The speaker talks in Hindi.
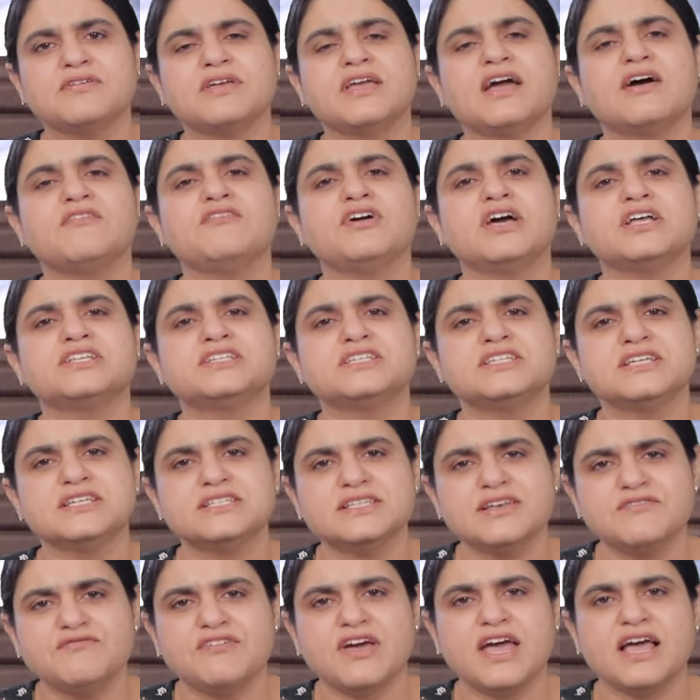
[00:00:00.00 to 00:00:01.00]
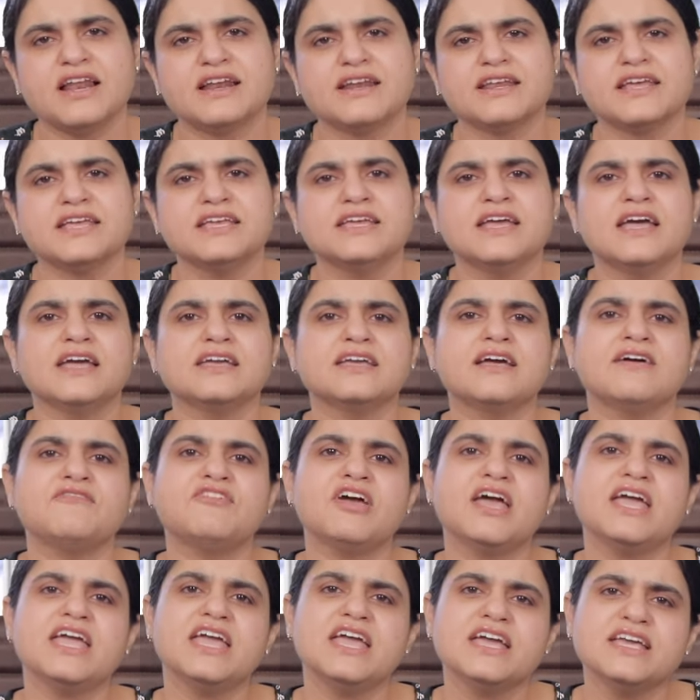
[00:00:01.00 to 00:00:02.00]
क्या वह अच्छे से फैल रही है या
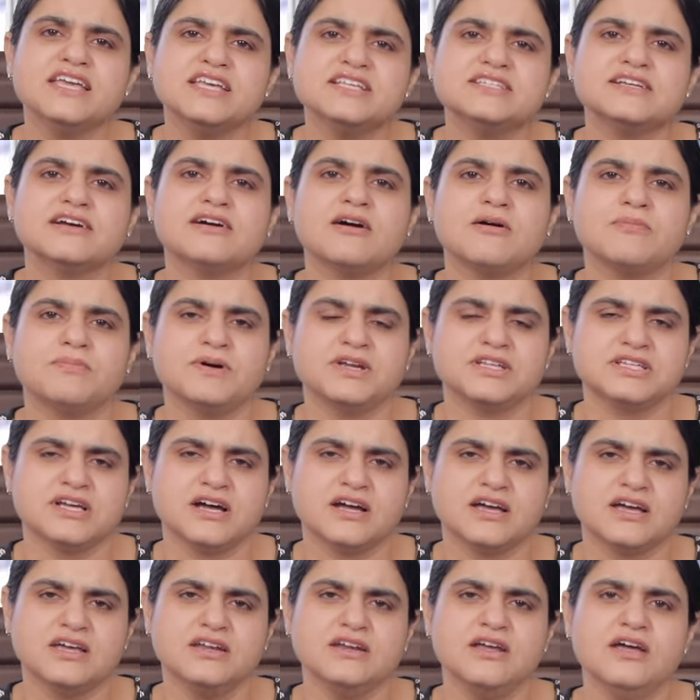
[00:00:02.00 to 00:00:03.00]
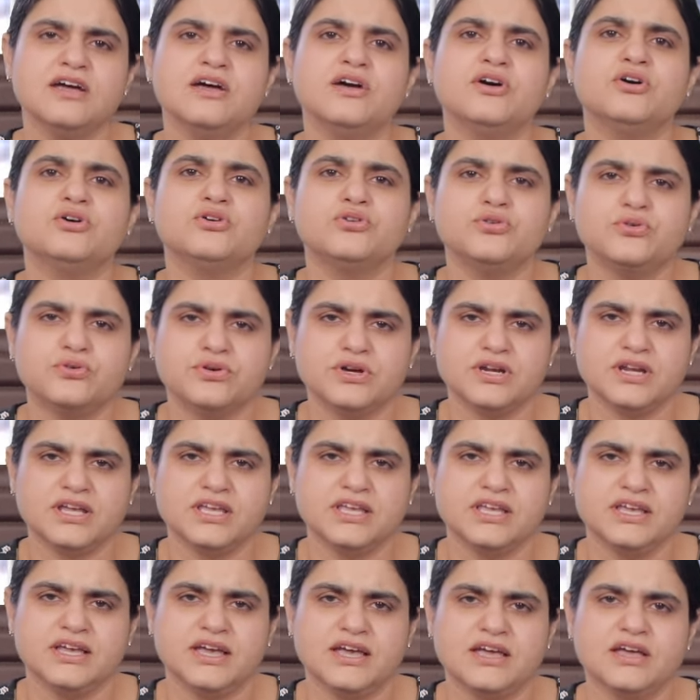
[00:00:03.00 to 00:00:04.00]
वह एक ही जगह पर जाकर रुक
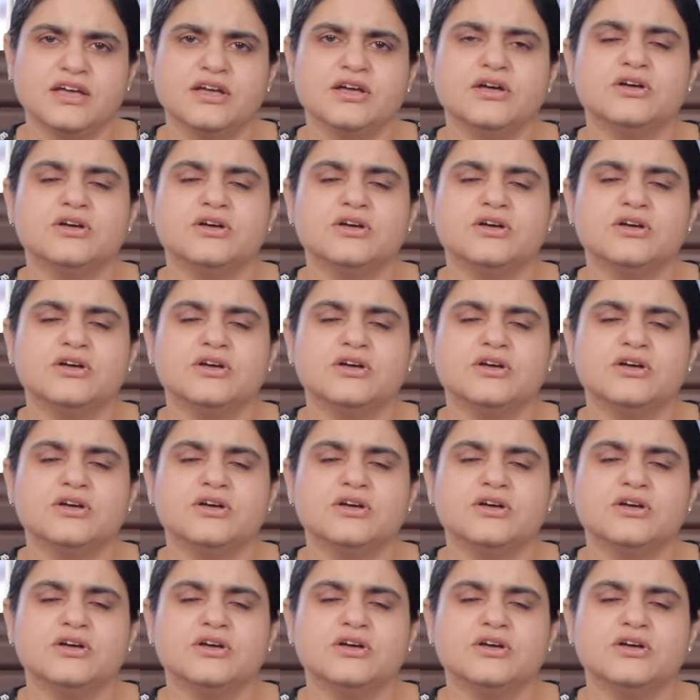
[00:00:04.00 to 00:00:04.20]
रही है